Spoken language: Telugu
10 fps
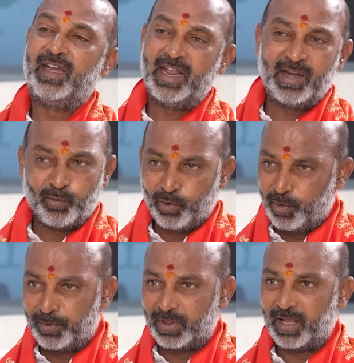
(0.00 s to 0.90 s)
నేను
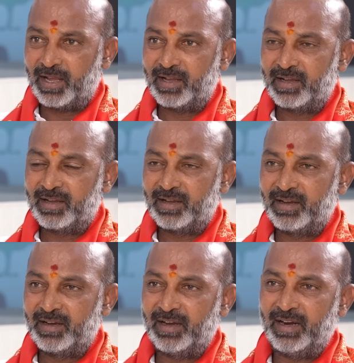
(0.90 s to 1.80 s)
ఓడిపోతే
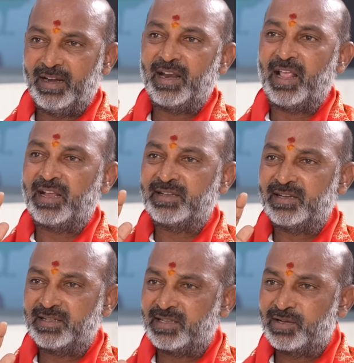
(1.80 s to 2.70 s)
నేను రాజకీయ సన్యాసం